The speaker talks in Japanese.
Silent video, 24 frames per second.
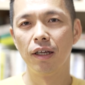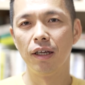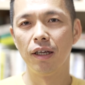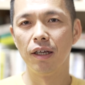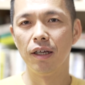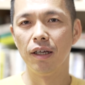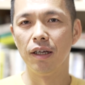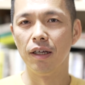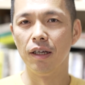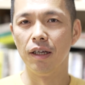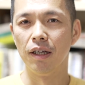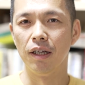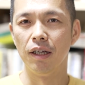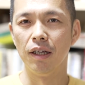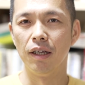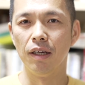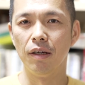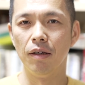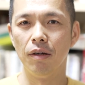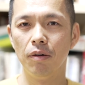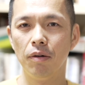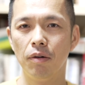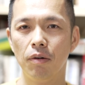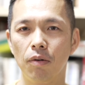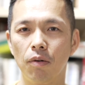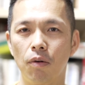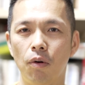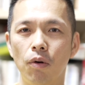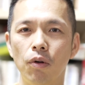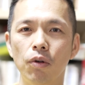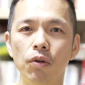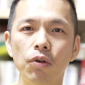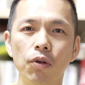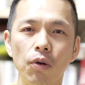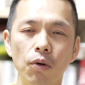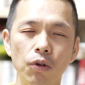えー、
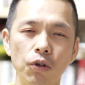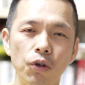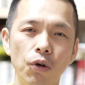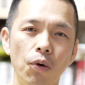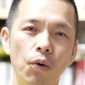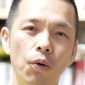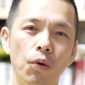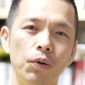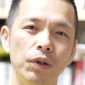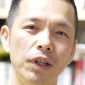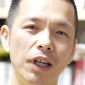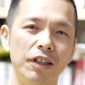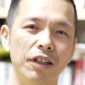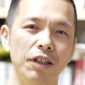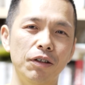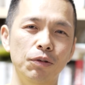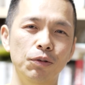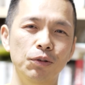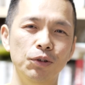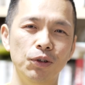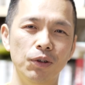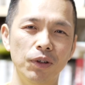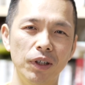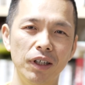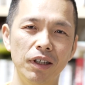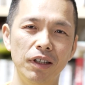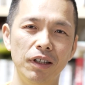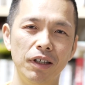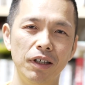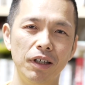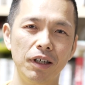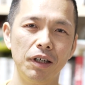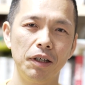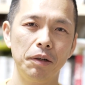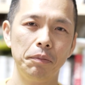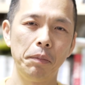本当の競合になってくるんですよね。
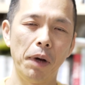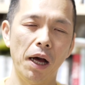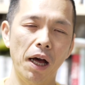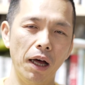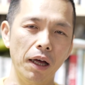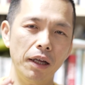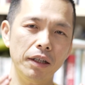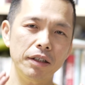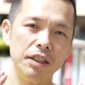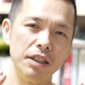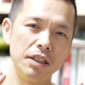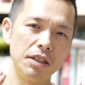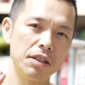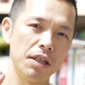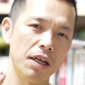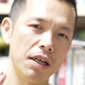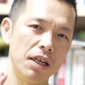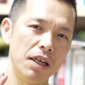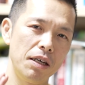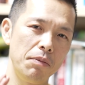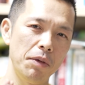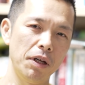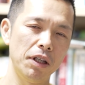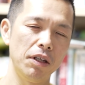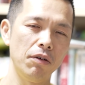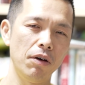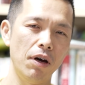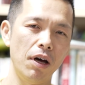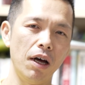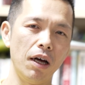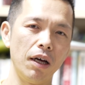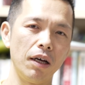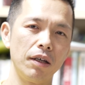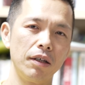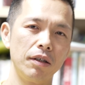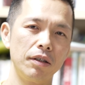まあ、実際今で
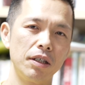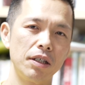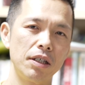は